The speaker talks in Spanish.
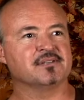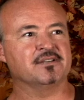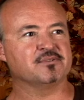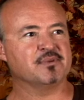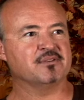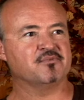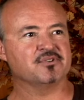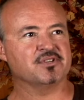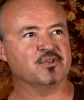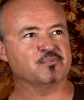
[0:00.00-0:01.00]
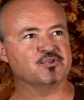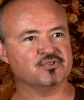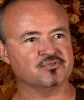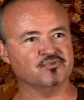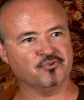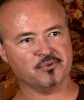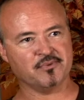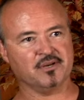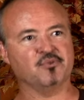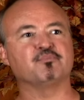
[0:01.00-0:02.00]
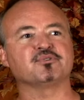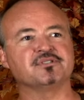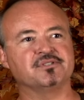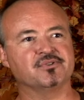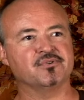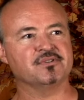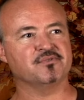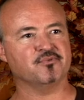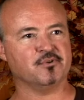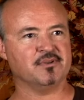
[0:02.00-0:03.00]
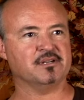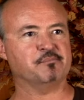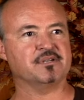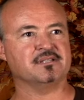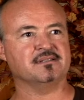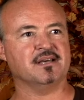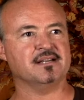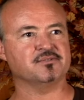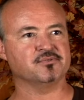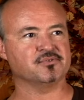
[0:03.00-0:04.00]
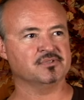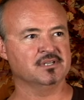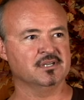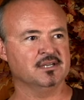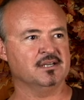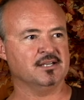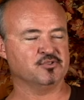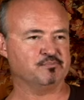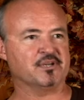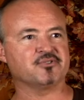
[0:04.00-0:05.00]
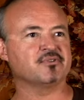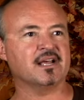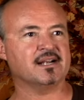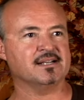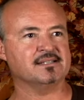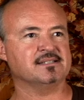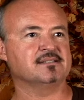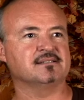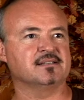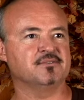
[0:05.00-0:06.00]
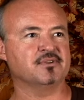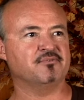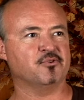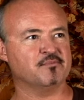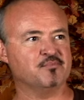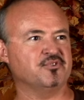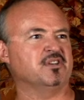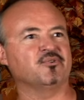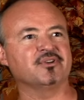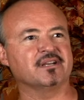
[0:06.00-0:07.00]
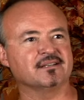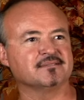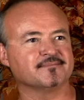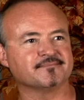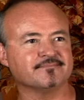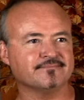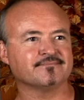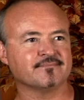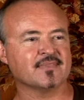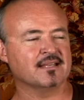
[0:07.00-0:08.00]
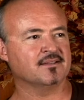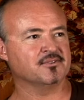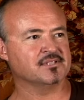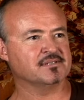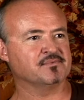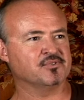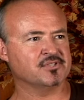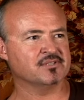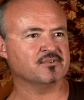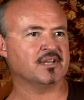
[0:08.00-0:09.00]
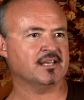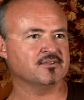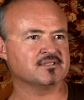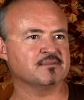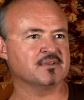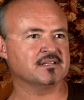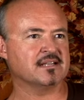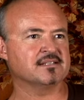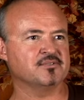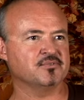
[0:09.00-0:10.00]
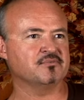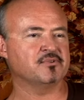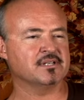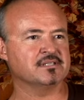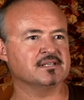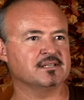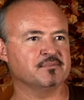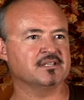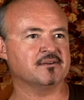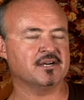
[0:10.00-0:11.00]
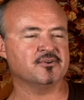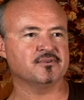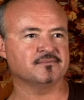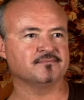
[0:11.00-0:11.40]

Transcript: Ellos me han influenciado mucho en su forma de composición y su forma de representar a sus, a sus personajes en una forma muy heroica. Entonces yo siento que ellos también han sido una influencia en mi trabajo.